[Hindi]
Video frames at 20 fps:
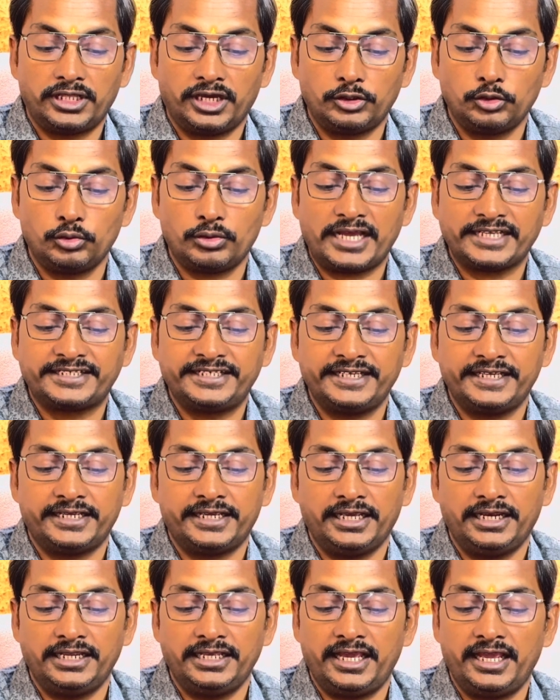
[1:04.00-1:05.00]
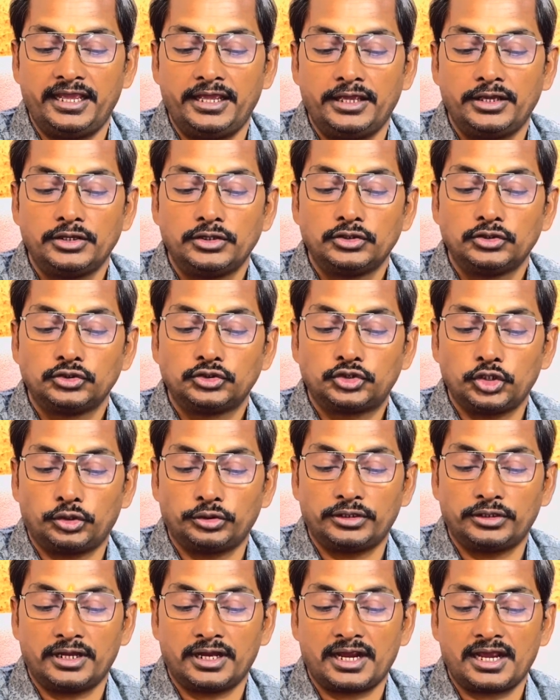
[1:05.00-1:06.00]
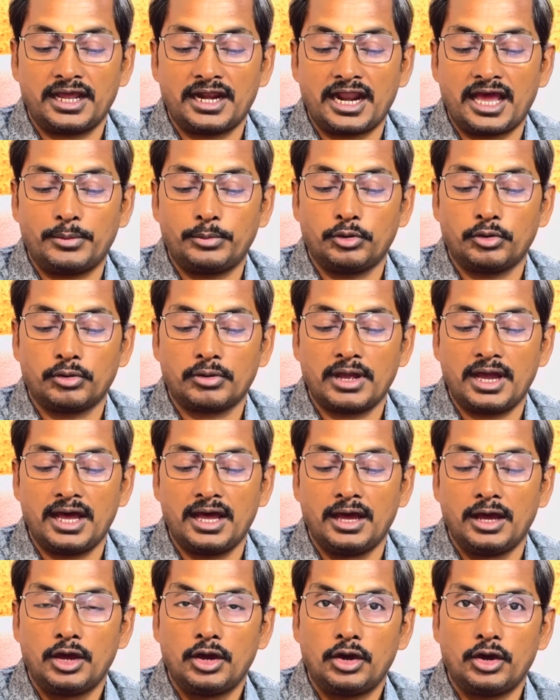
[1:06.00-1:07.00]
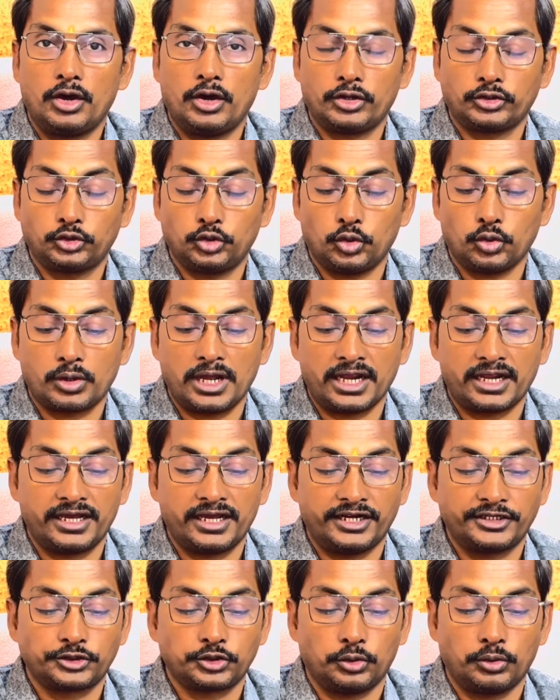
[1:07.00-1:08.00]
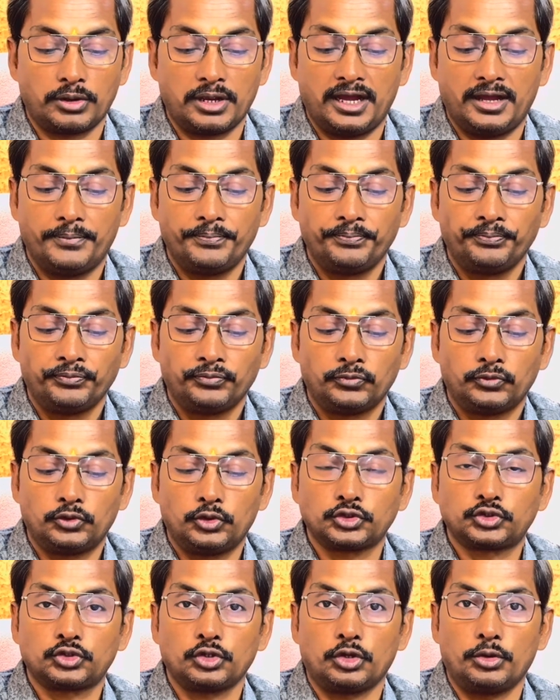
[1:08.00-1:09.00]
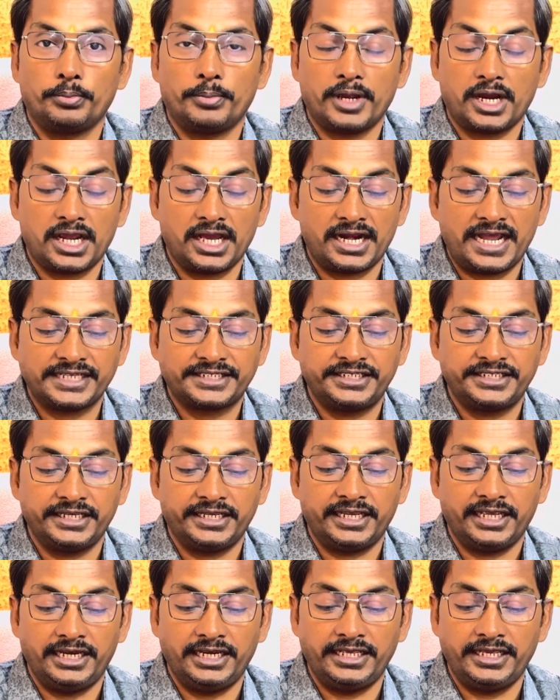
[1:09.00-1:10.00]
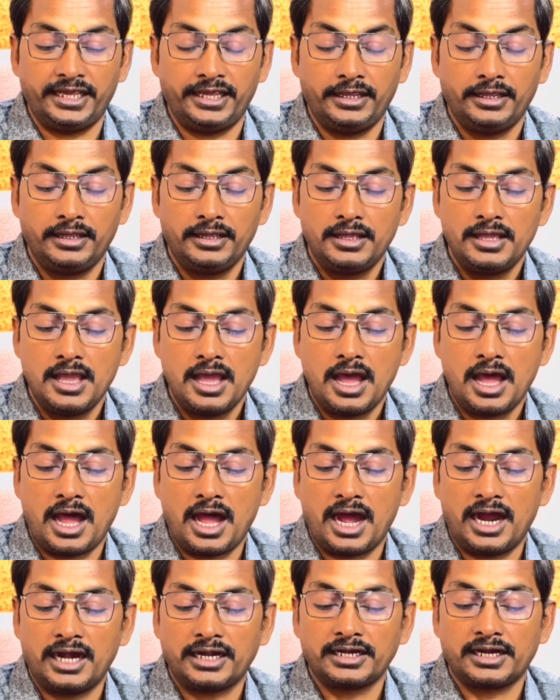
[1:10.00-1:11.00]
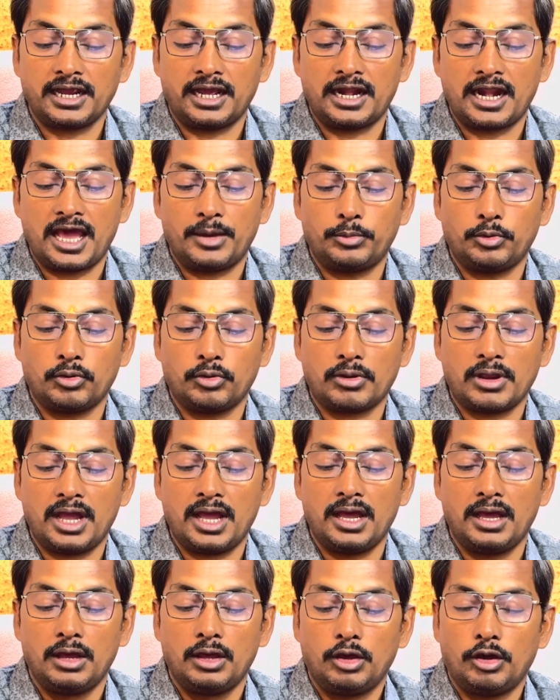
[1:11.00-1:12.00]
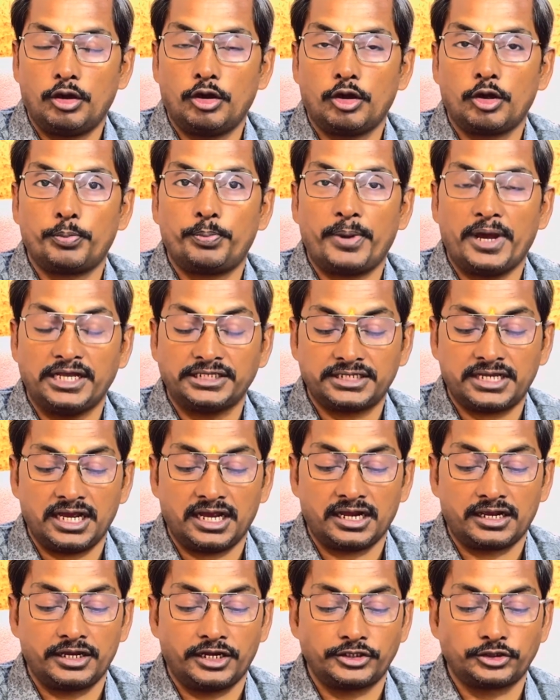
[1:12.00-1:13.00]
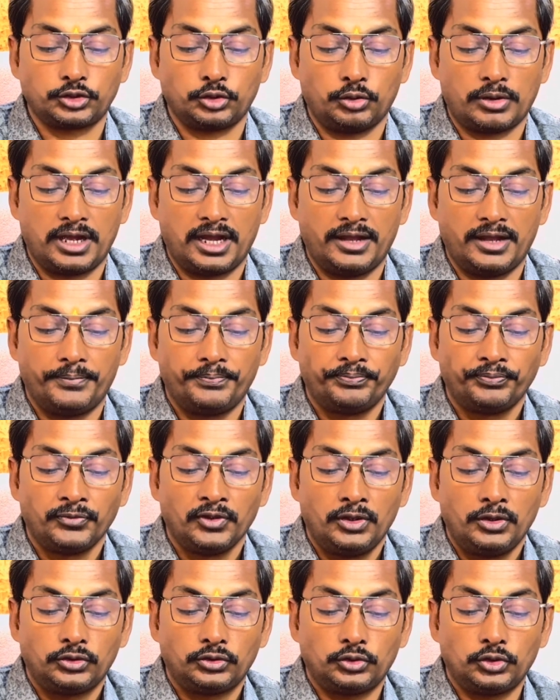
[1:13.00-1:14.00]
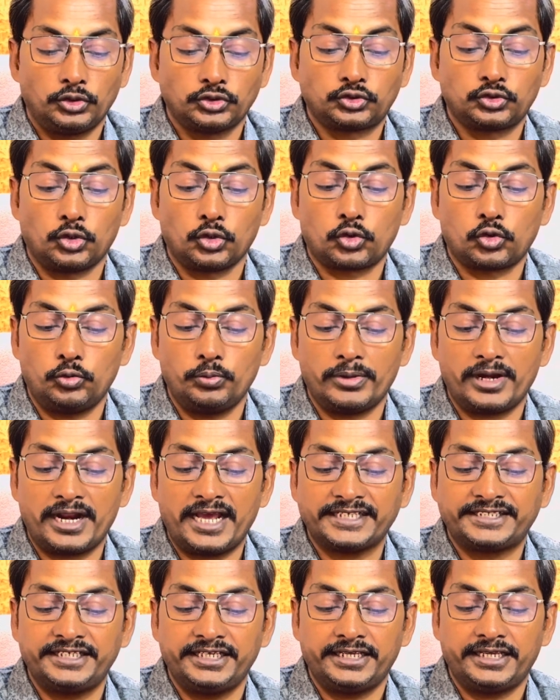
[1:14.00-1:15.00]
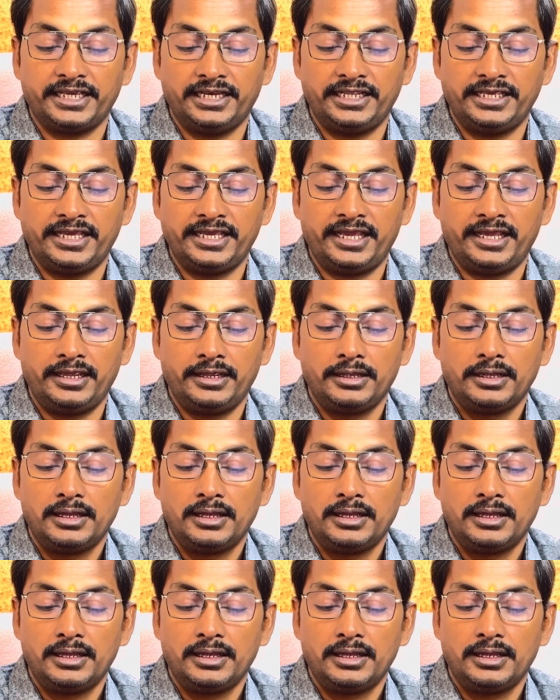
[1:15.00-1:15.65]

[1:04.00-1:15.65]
धनु राशि के लिए चौदह का लाभ होगा और दो का खर्च होगा दोस्तों मकर राशि के लिए आठ का लाभ होगा और पाँच का खर्च होगा दोस्तों कुंभ राशि के लिए